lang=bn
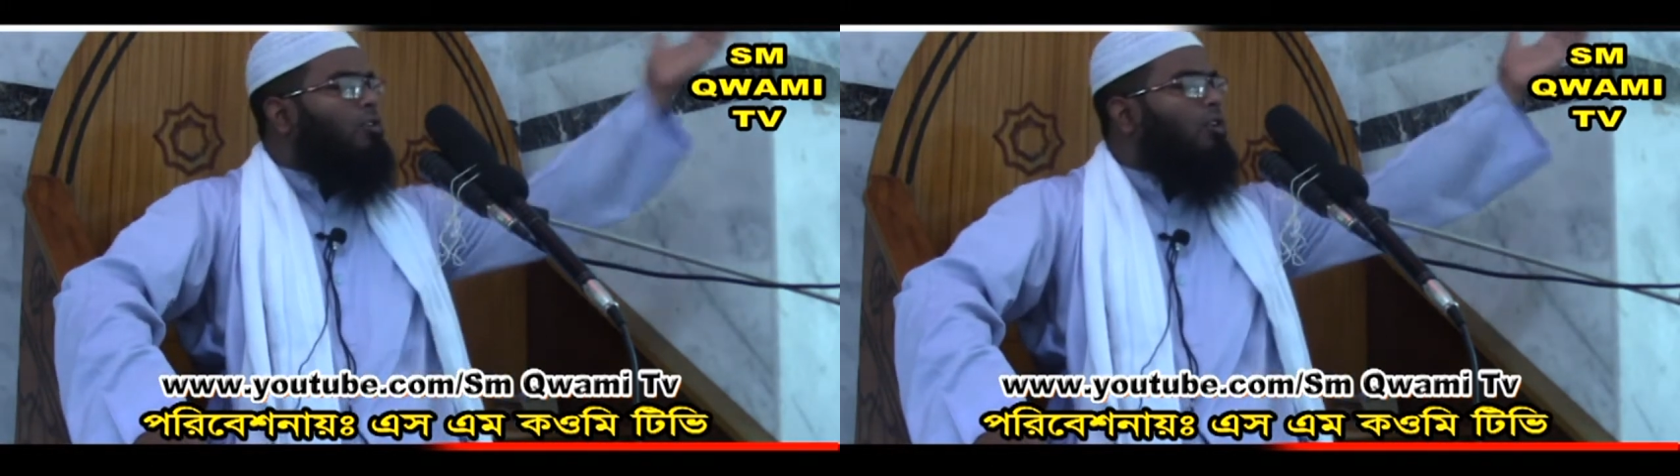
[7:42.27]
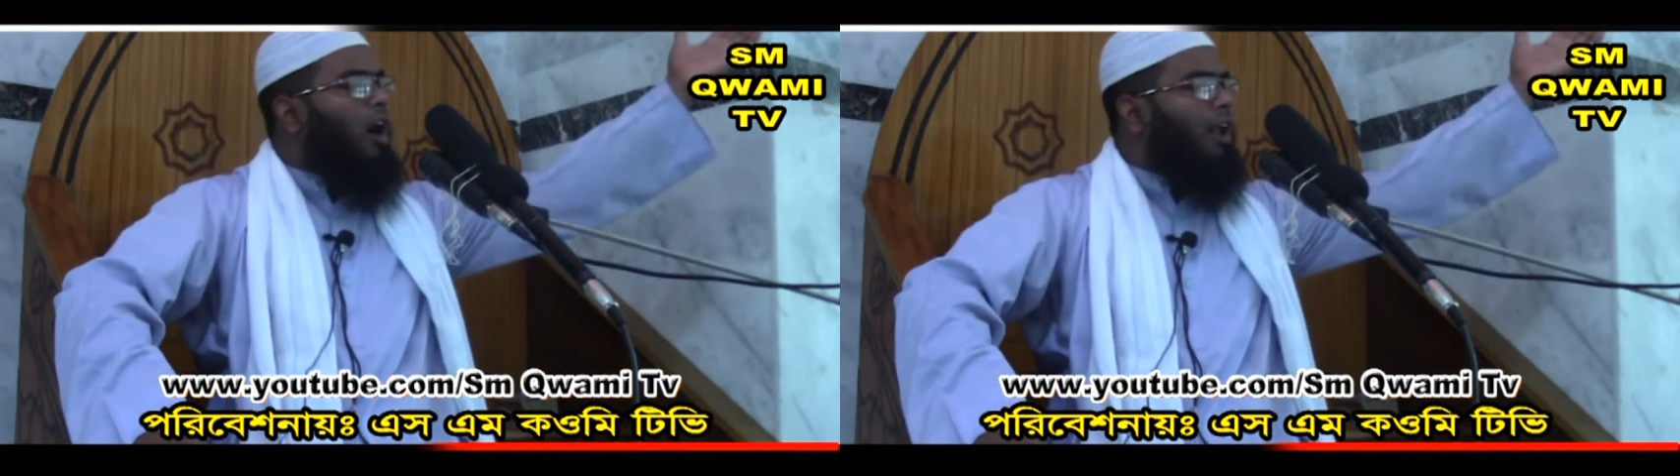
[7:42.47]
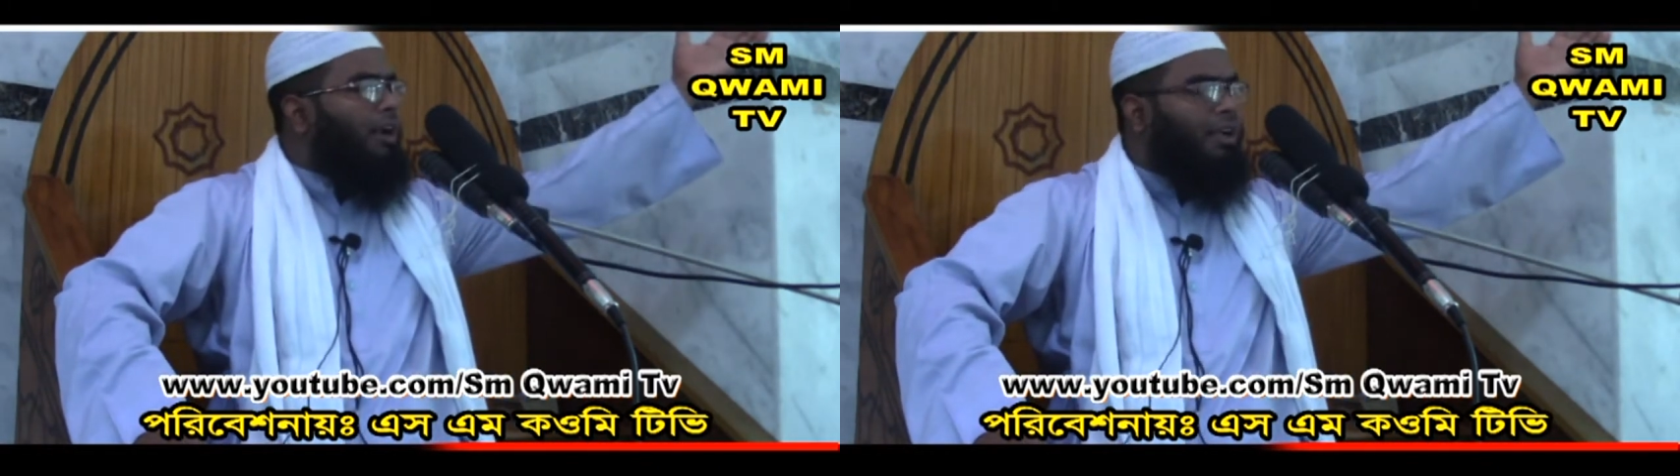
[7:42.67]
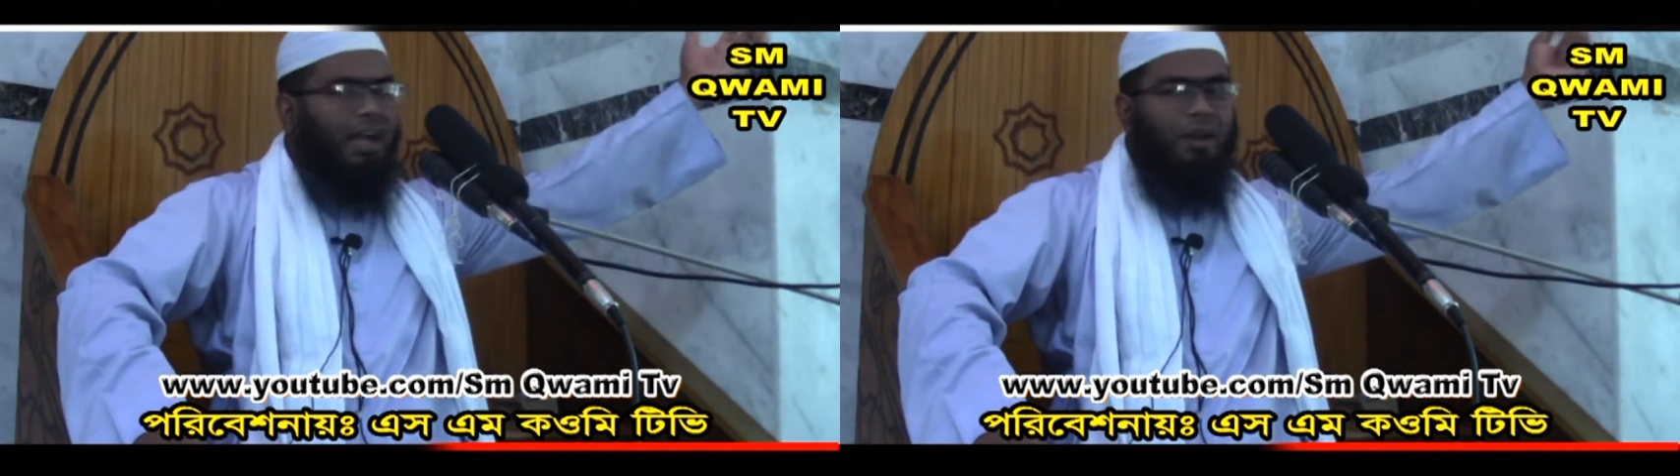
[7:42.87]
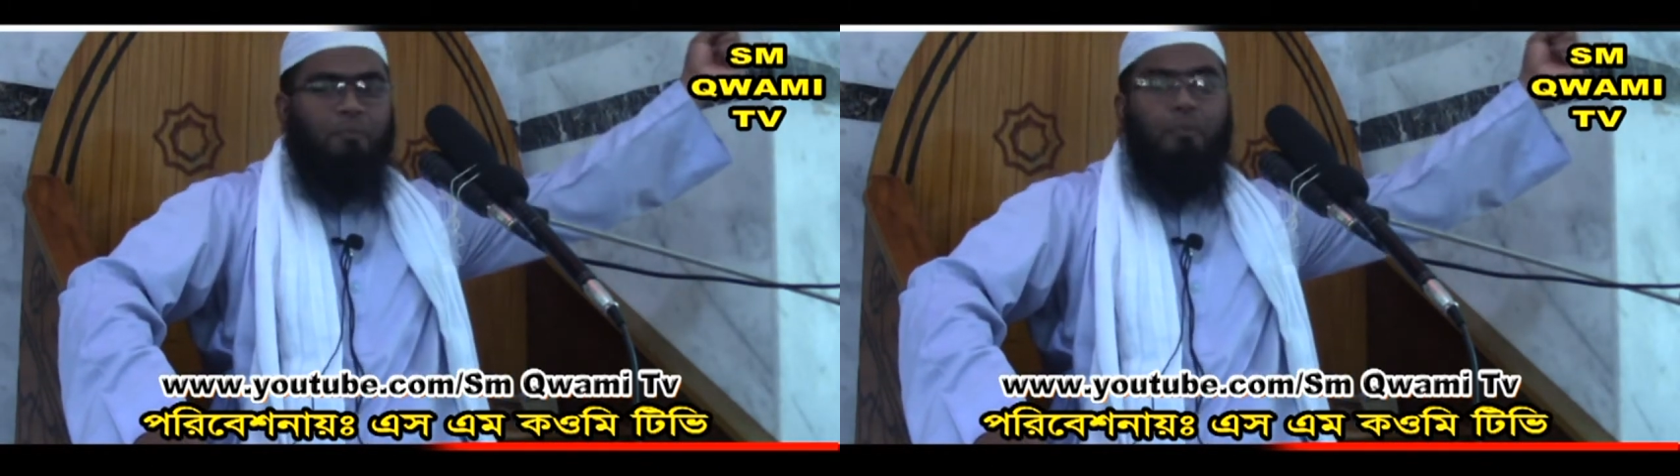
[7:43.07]

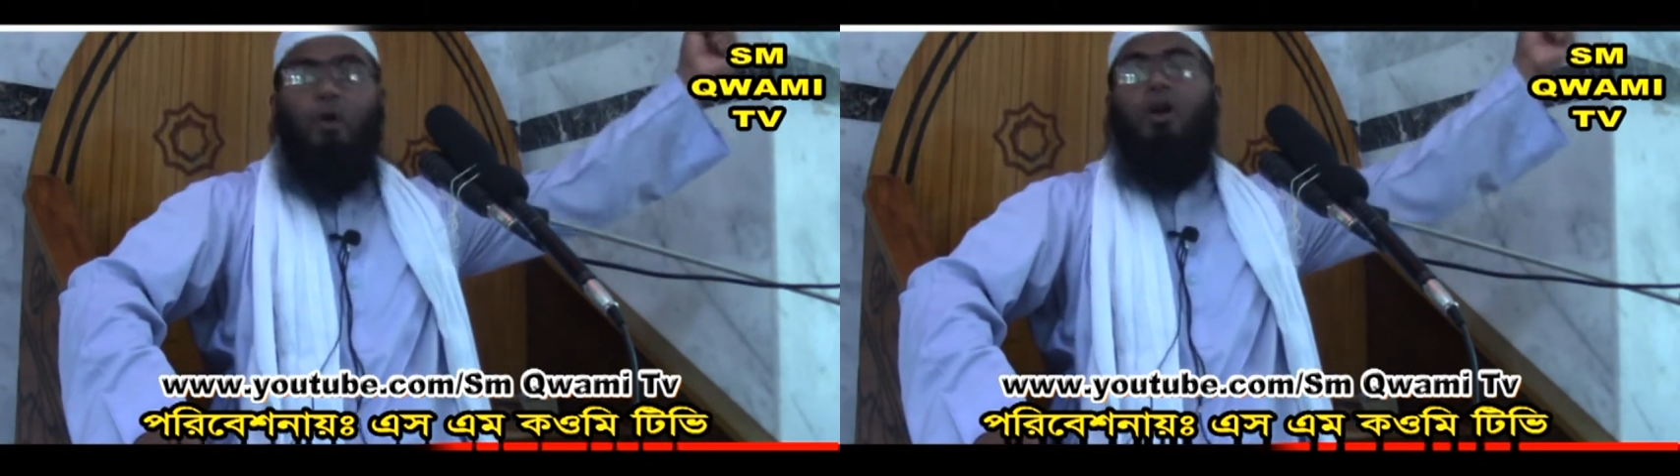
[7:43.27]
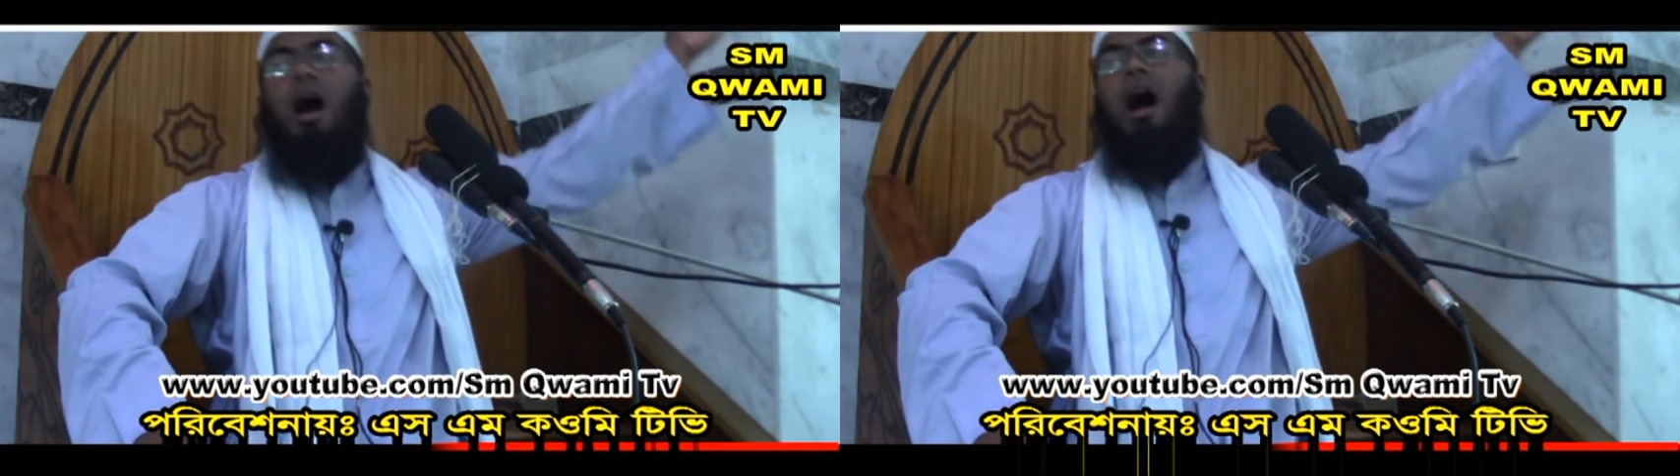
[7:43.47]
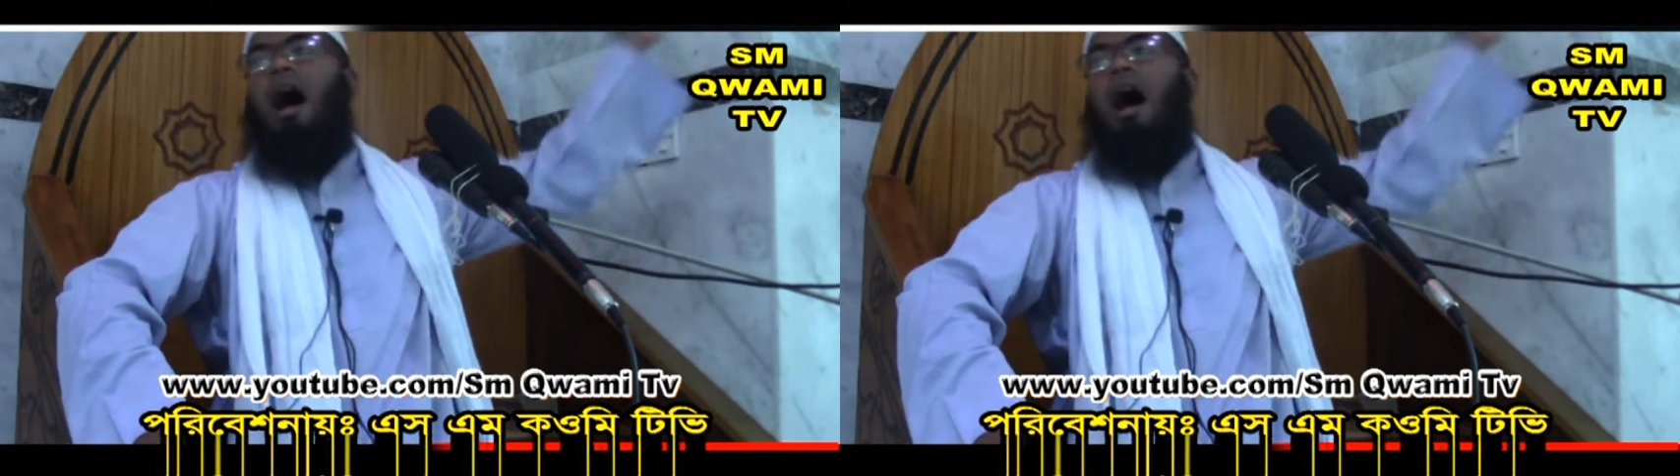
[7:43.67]
কোয়ালিটির বোকা